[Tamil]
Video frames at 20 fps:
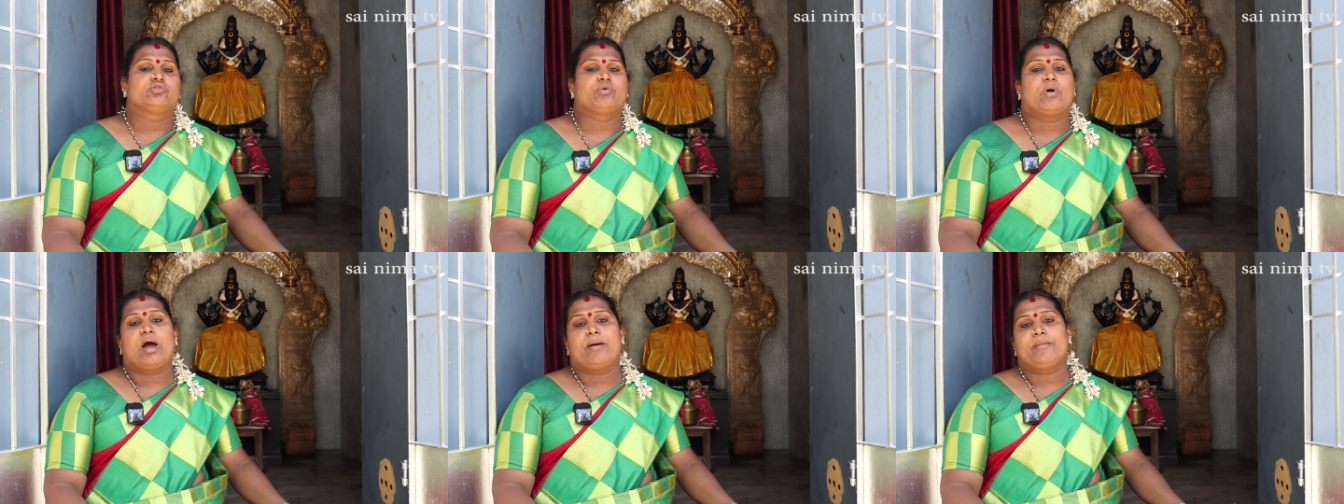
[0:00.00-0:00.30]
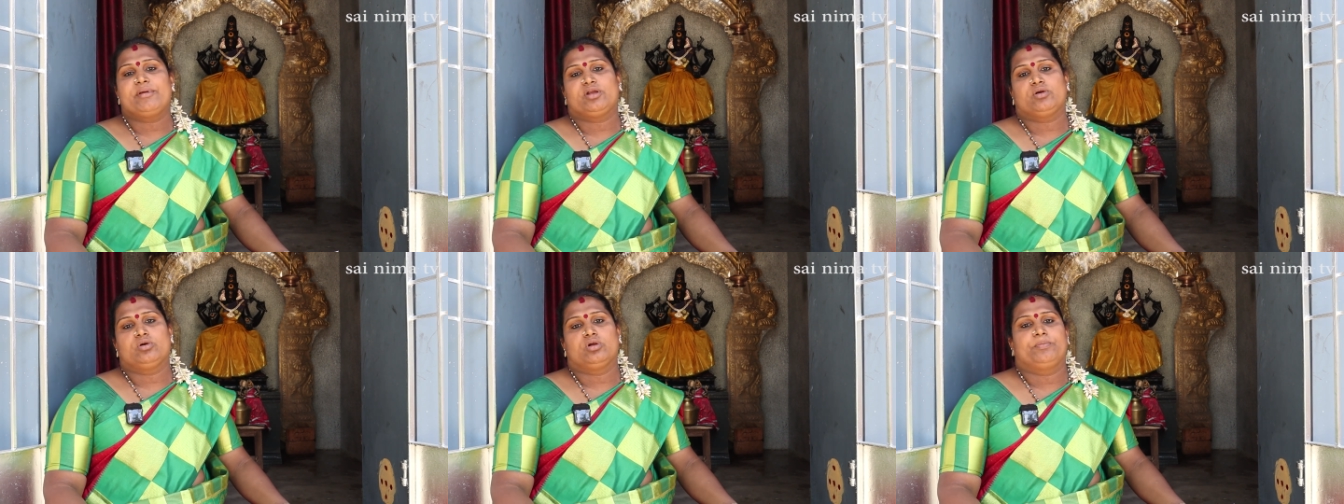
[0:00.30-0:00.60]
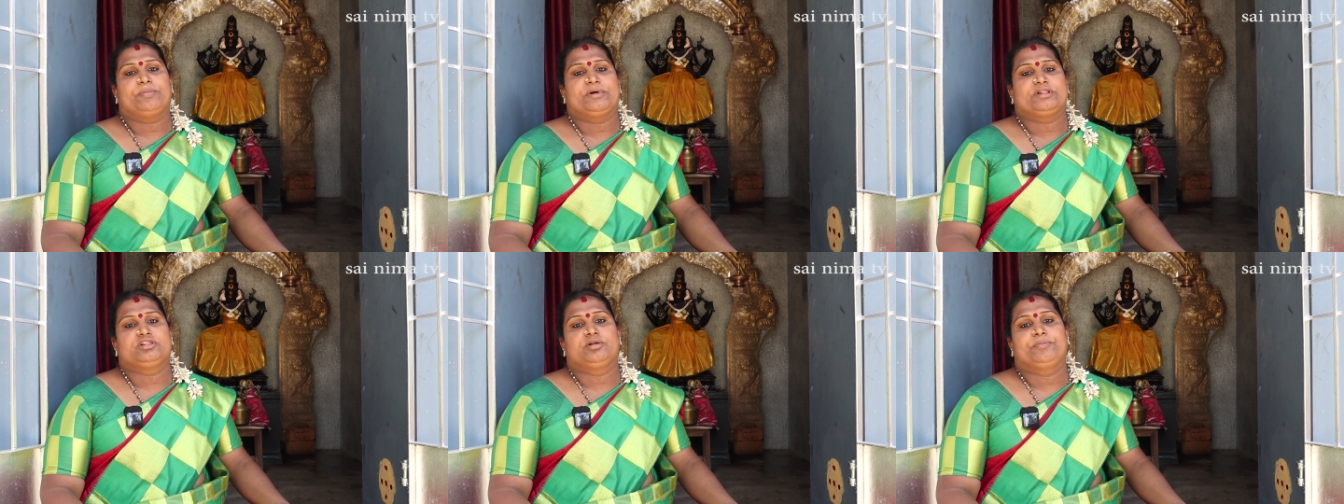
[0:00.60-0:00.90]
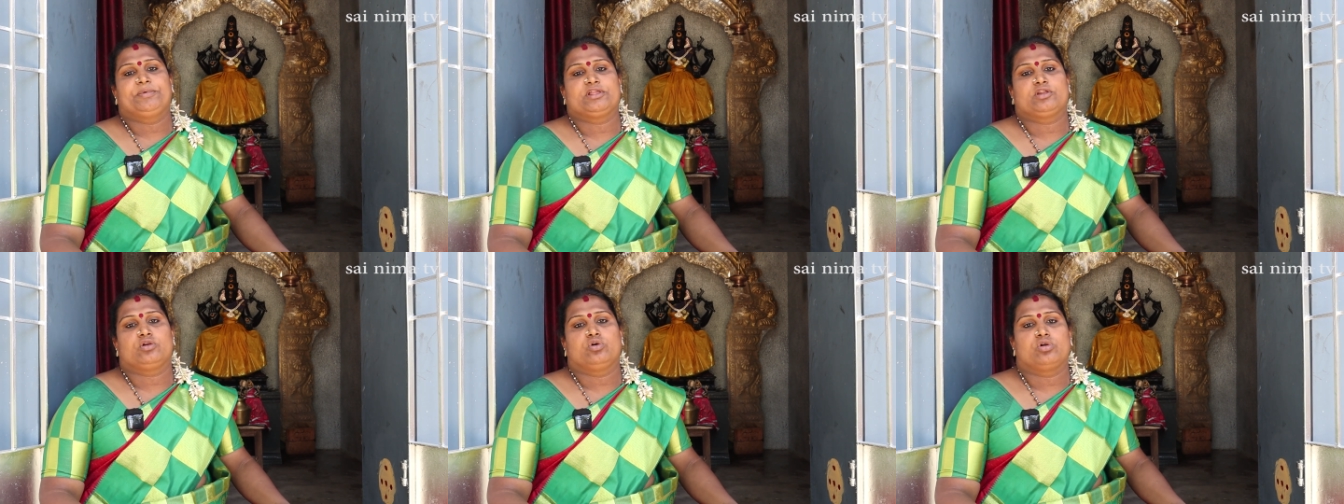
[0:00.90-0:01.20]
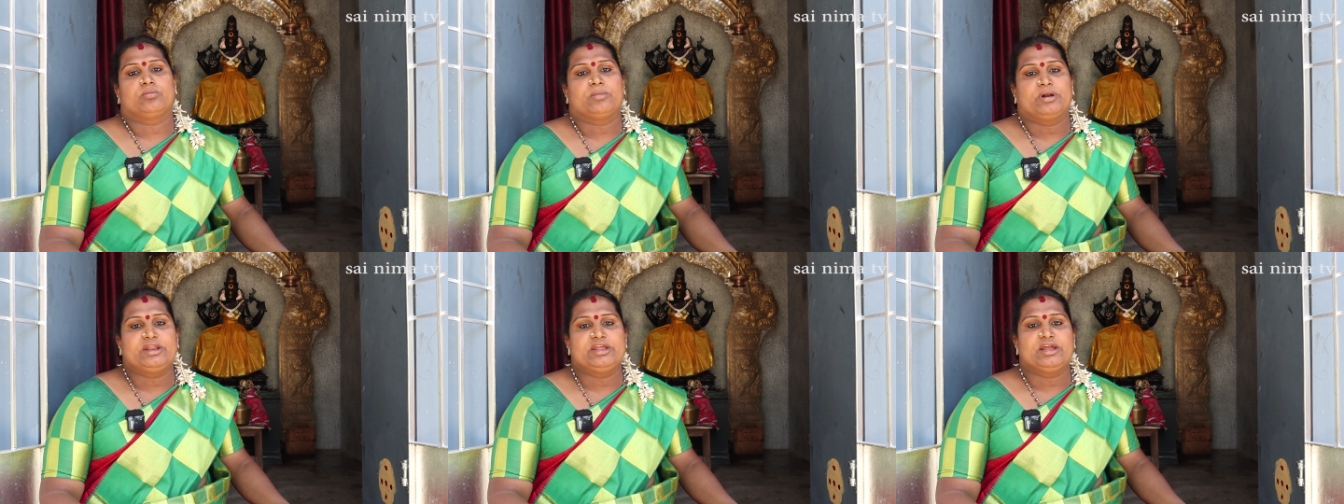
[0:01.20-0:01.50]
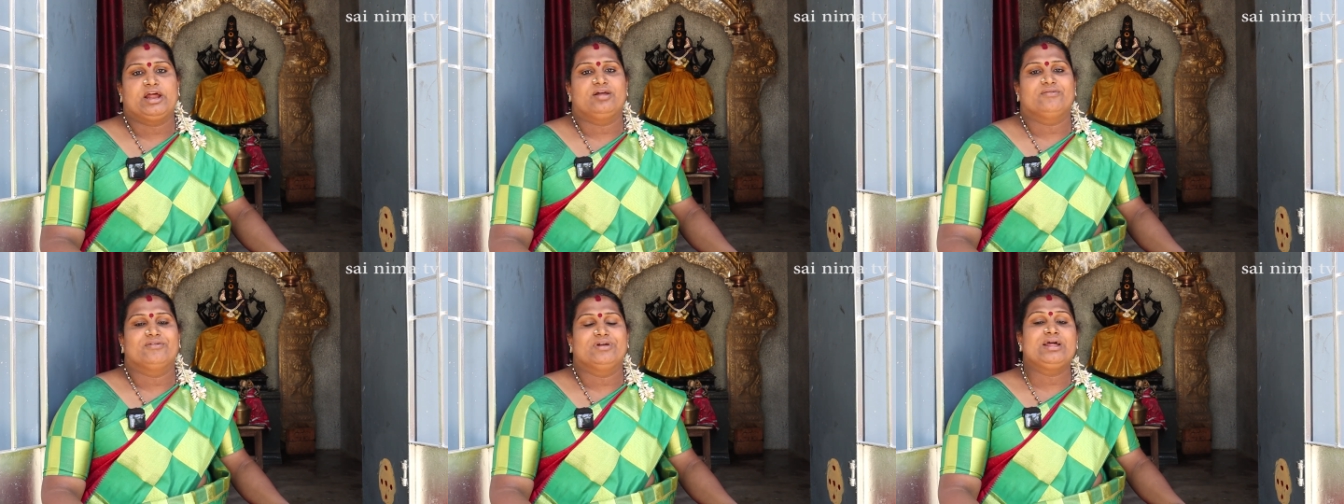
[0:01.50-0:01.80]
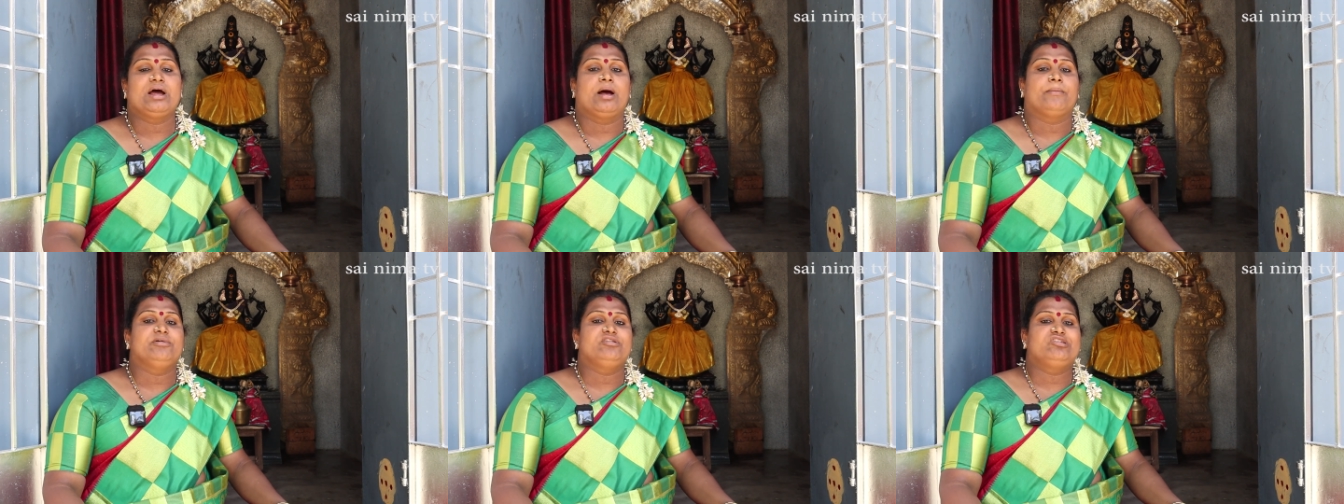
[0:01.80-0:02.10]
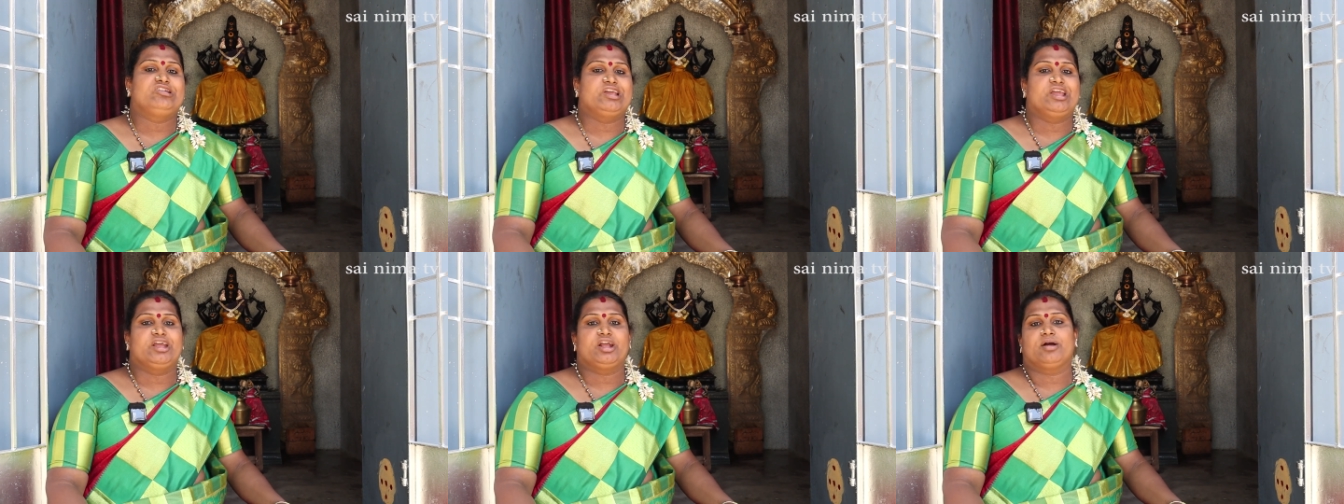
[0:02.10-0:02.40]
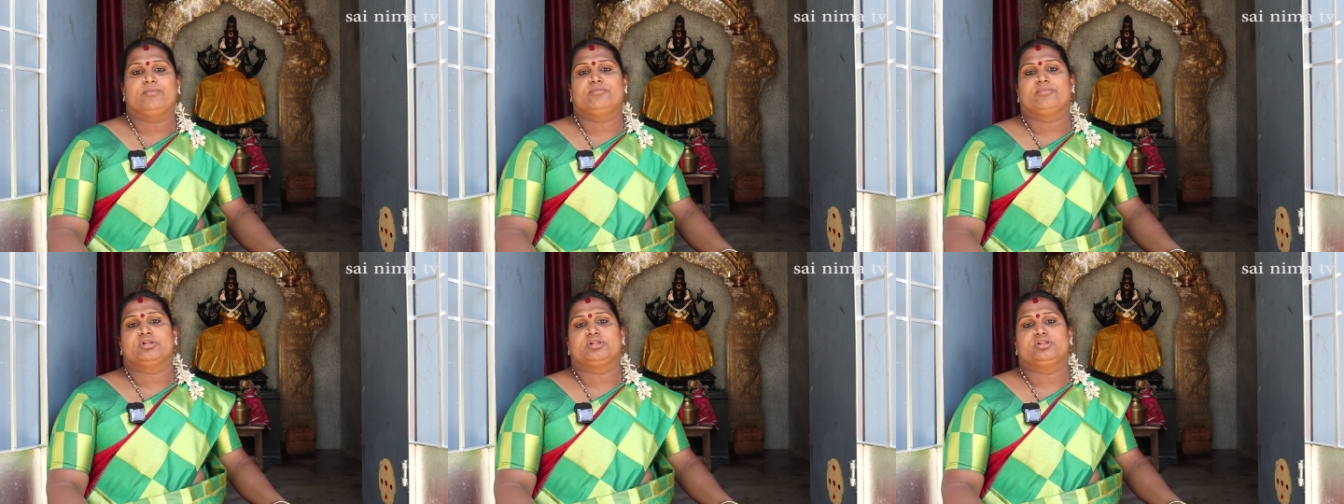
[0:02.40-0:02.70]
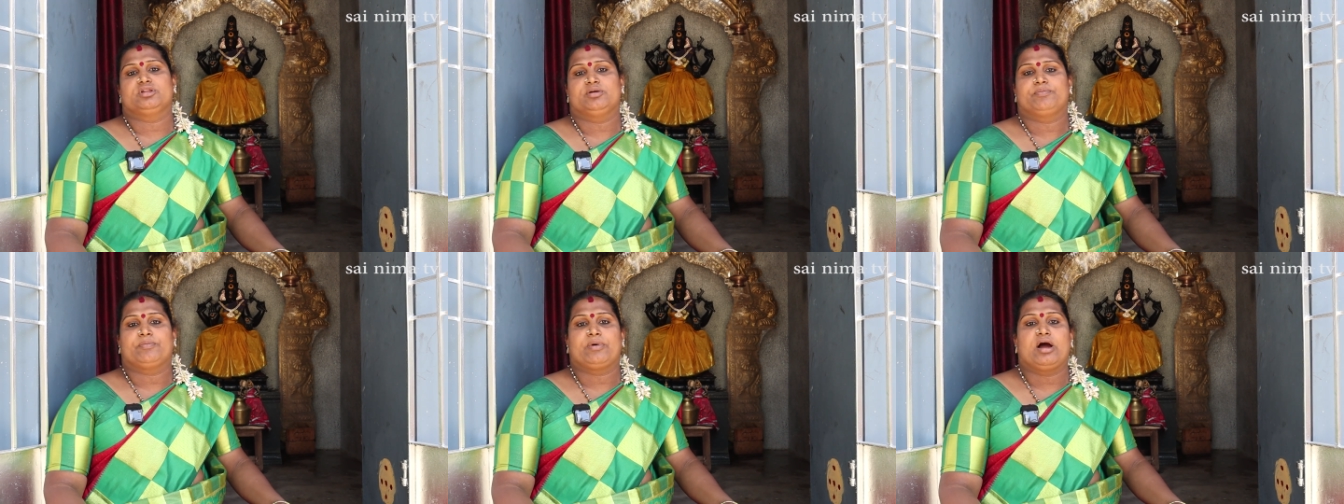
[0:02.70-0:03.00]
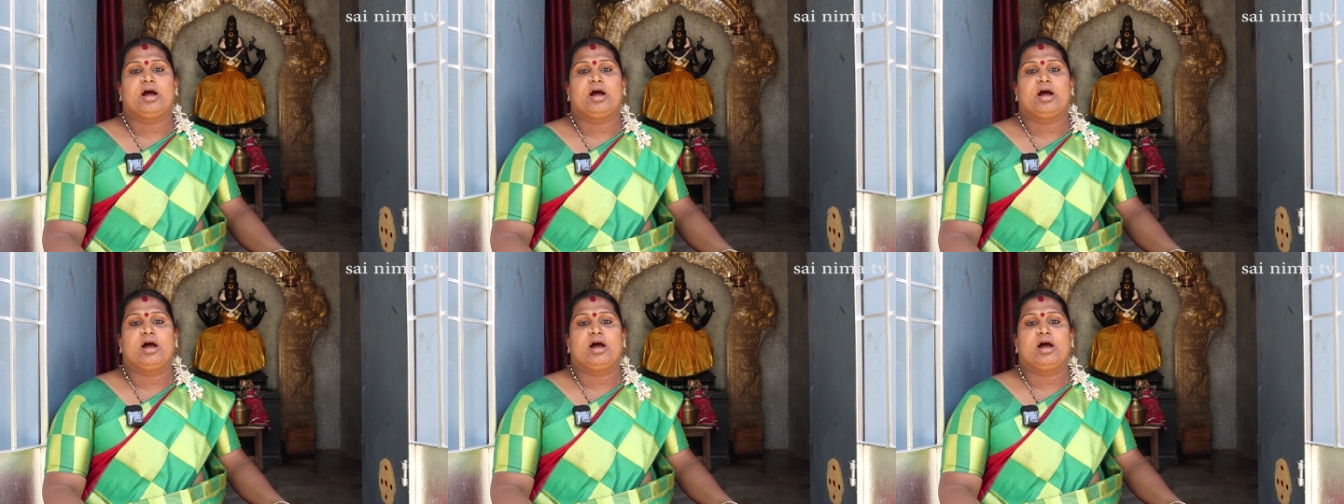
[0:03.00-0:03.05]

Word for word: சுவாமிக்கு ஒரு பத்து பதினோரு மணி அளவில் அபிஷேகம் வந்து